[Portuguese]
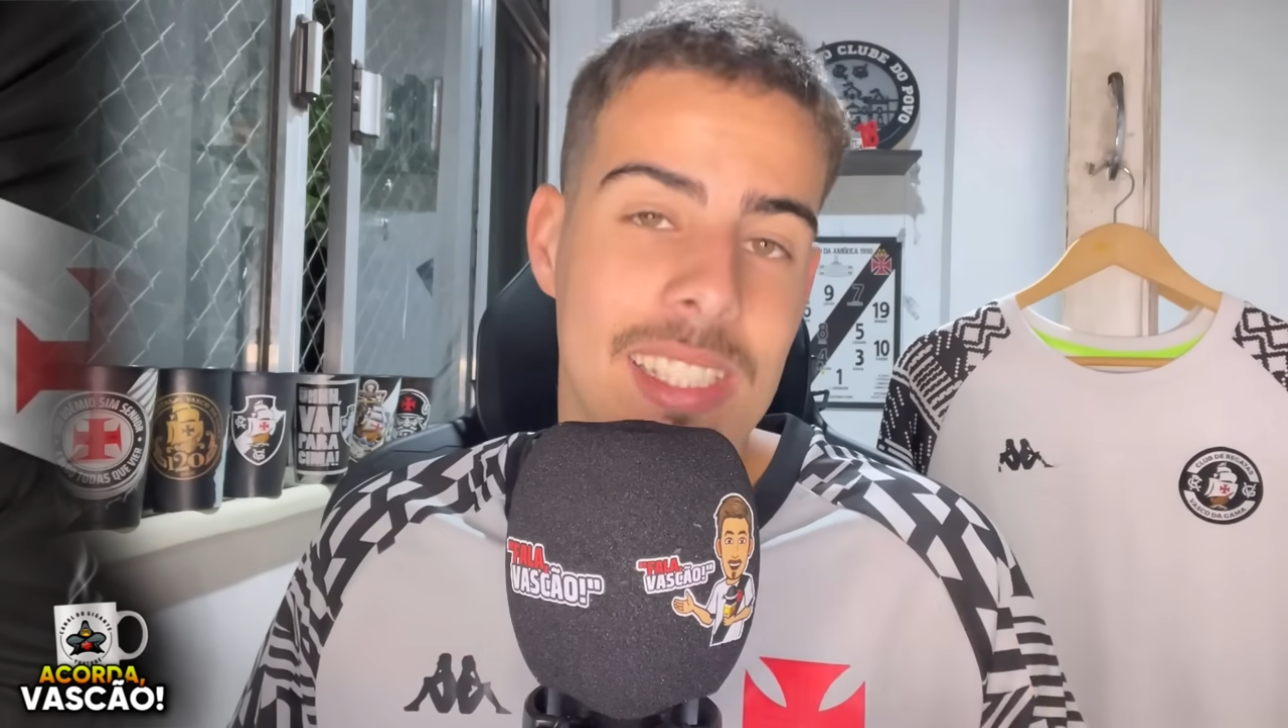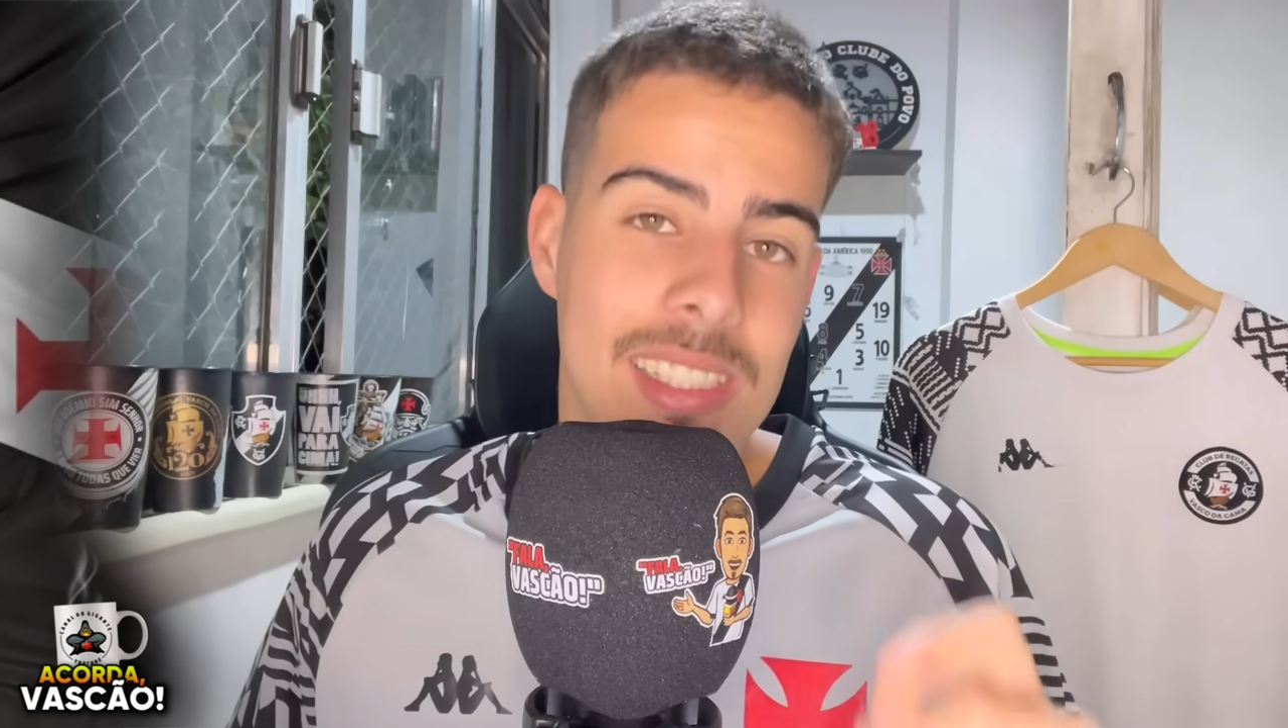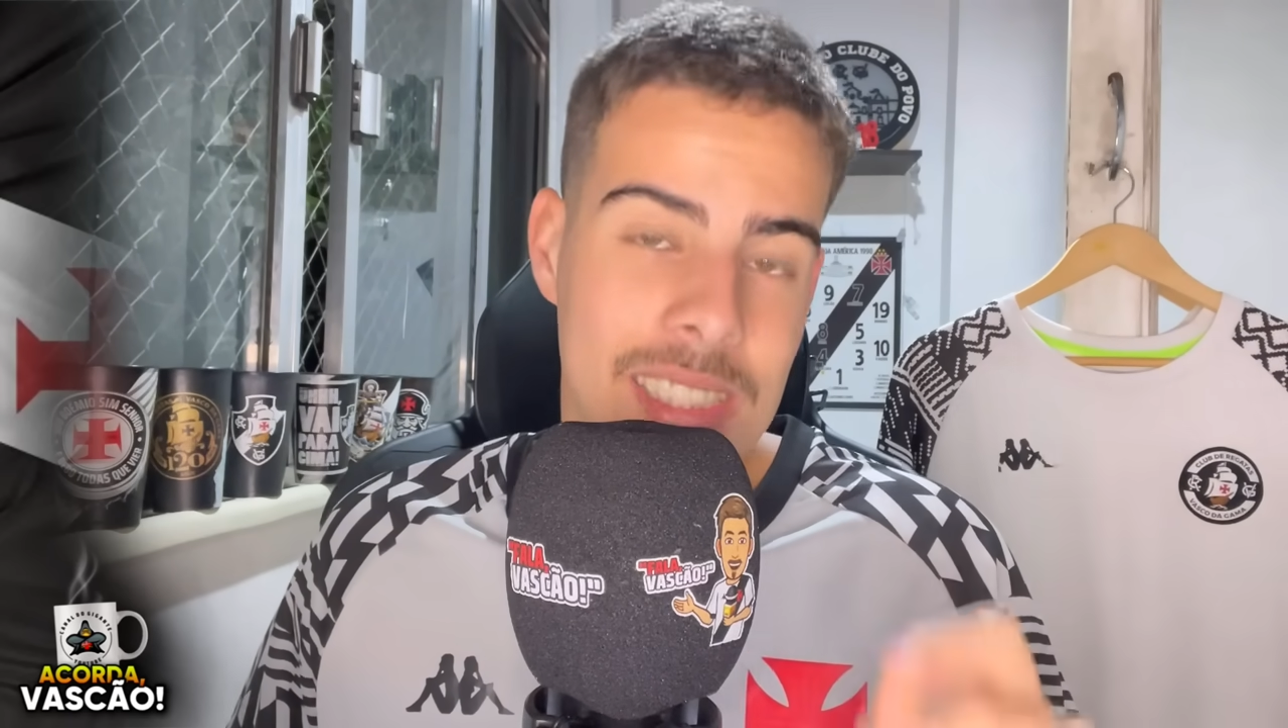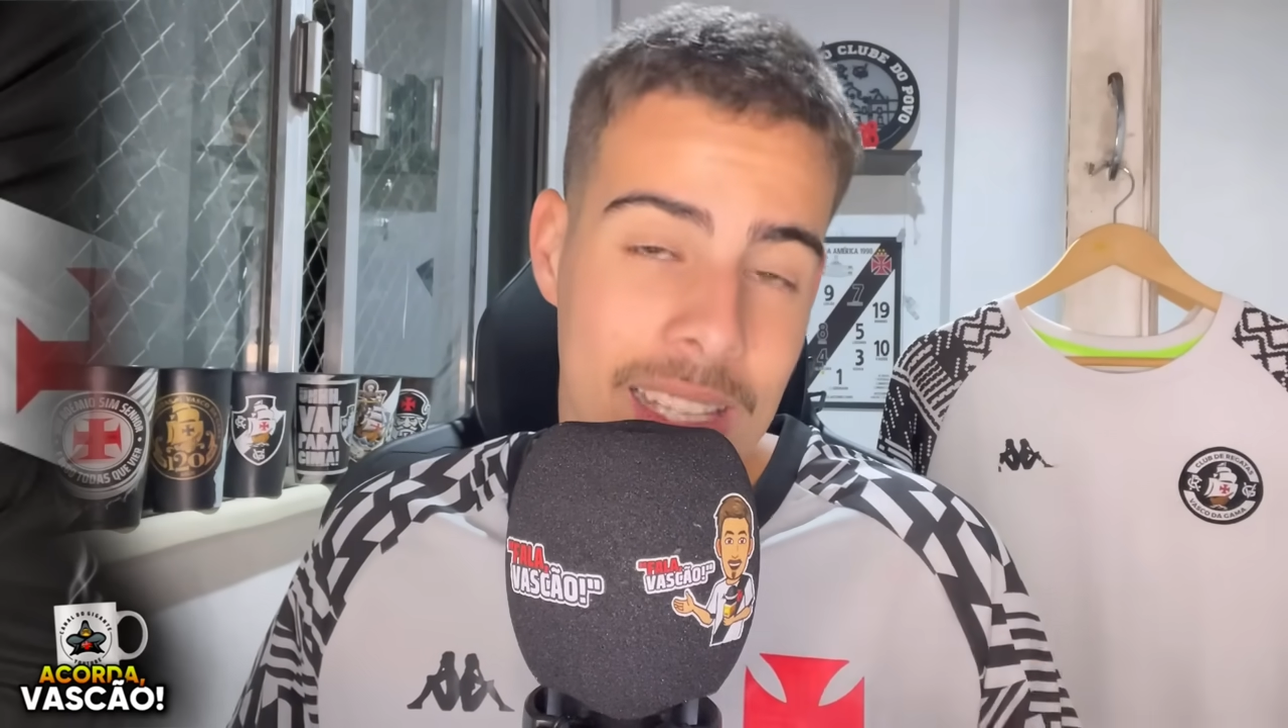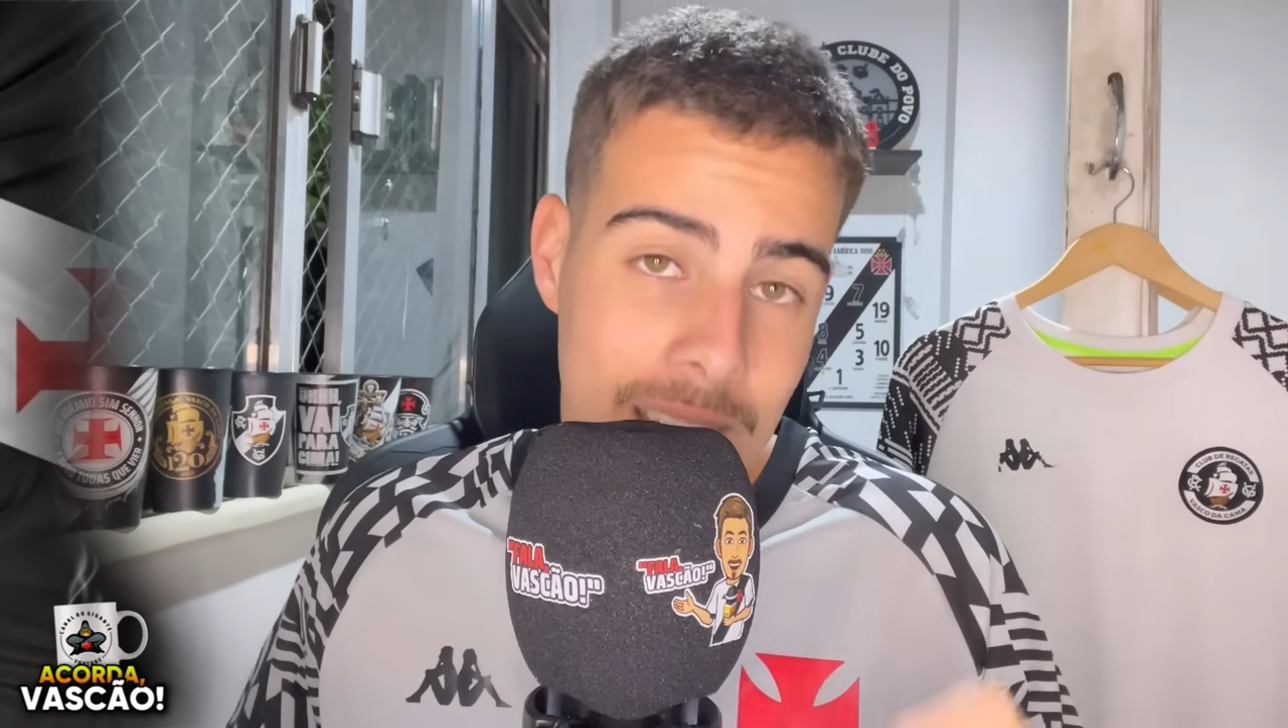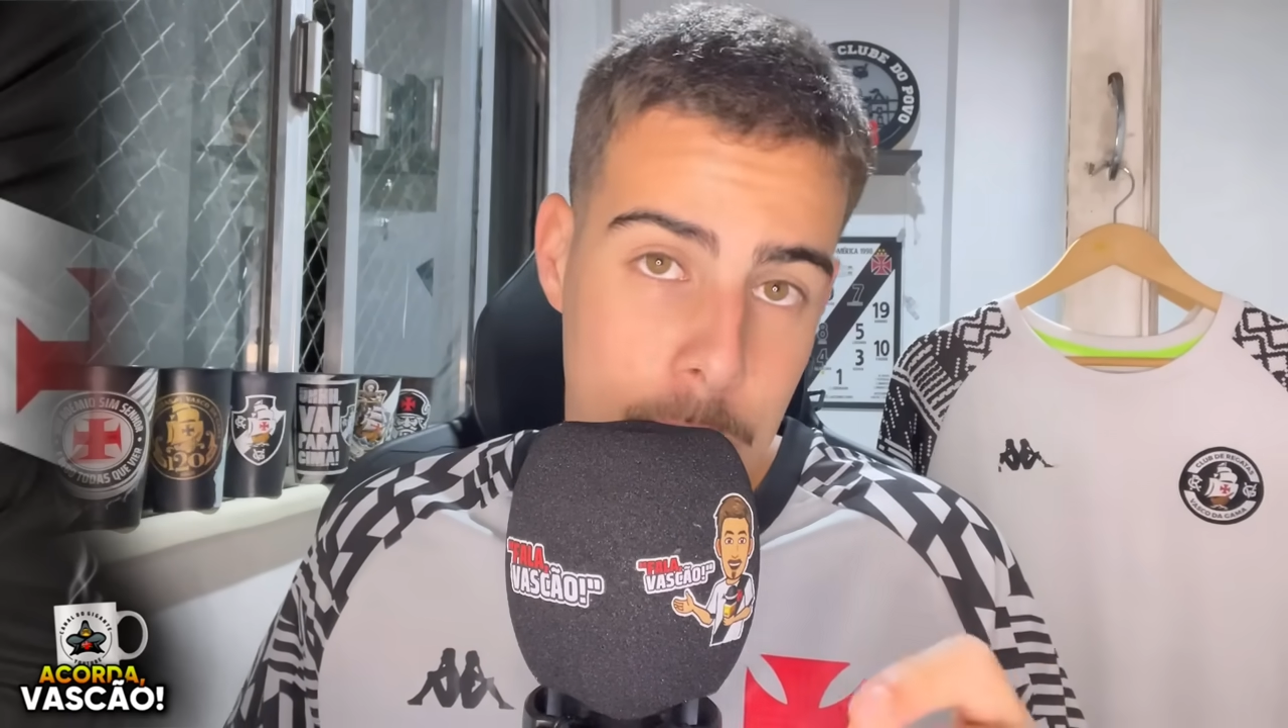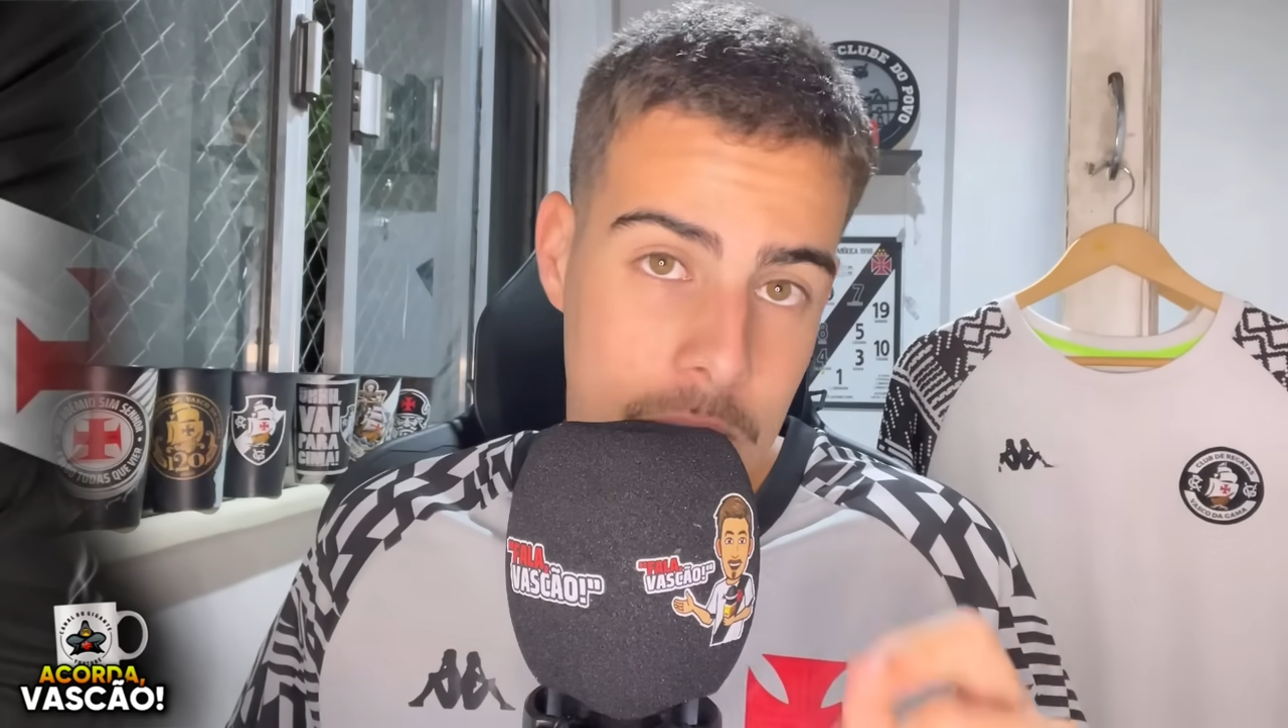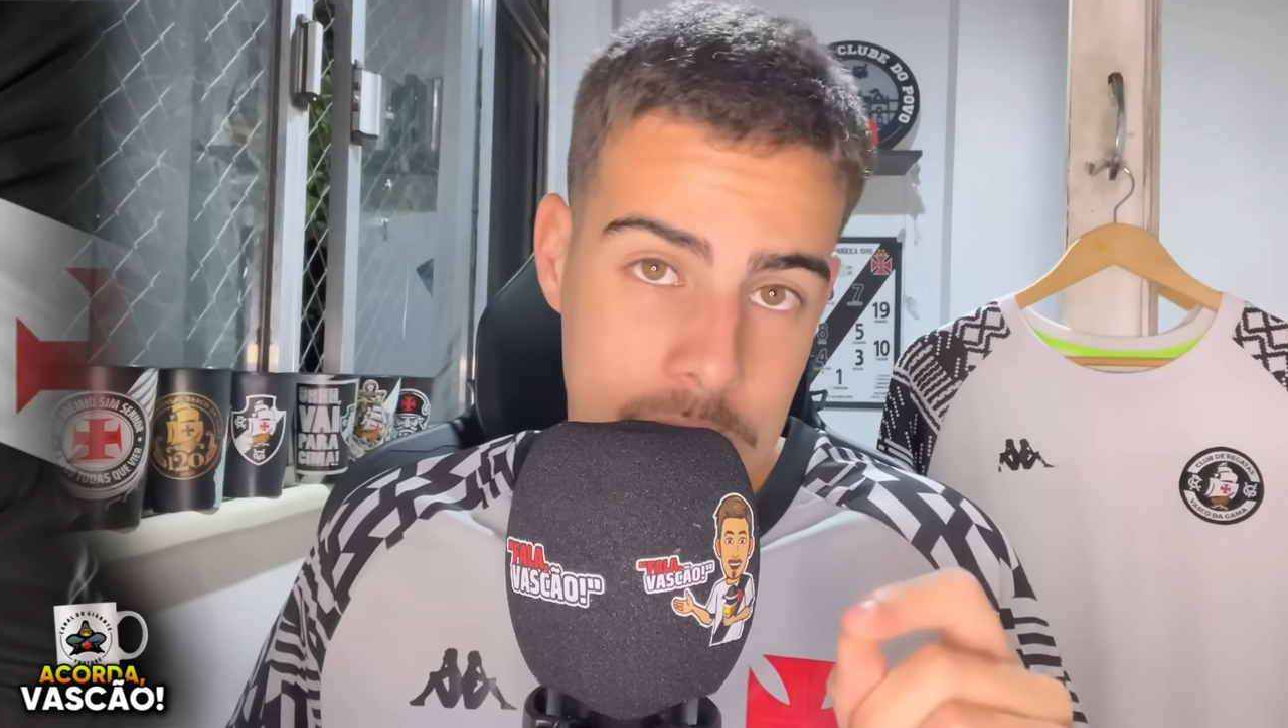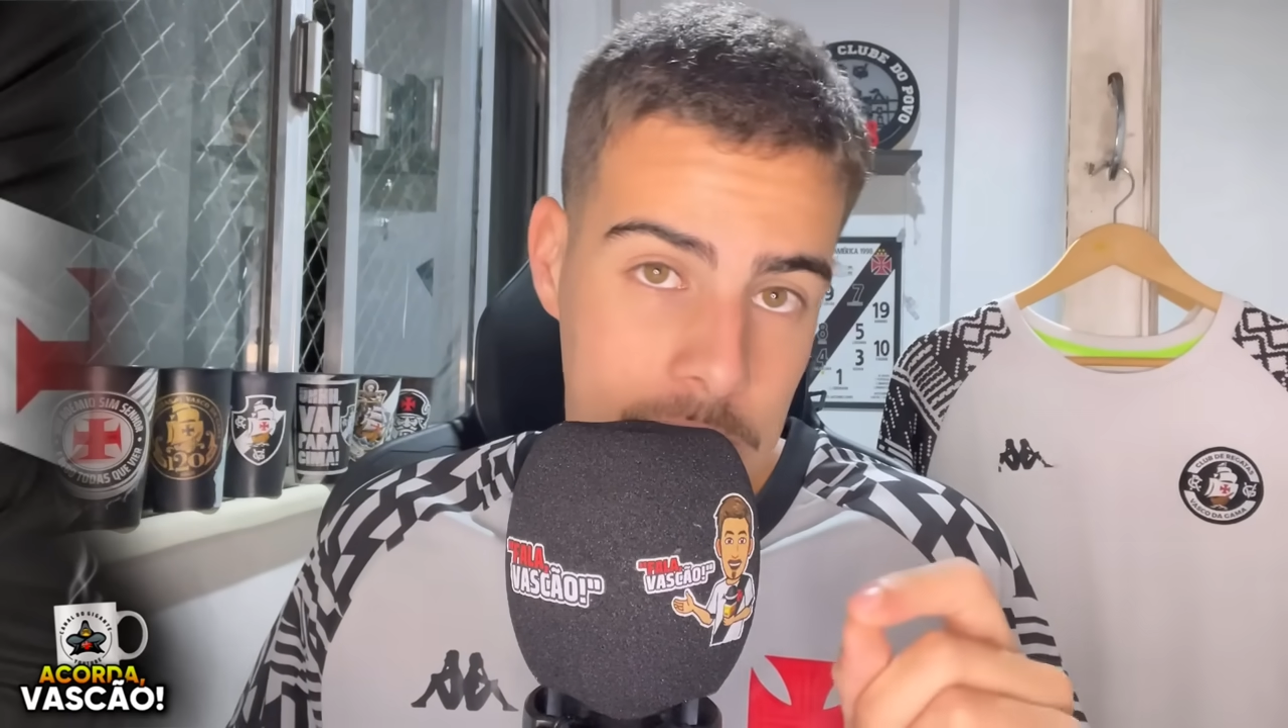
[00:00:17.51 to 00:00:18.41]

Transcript: exatamente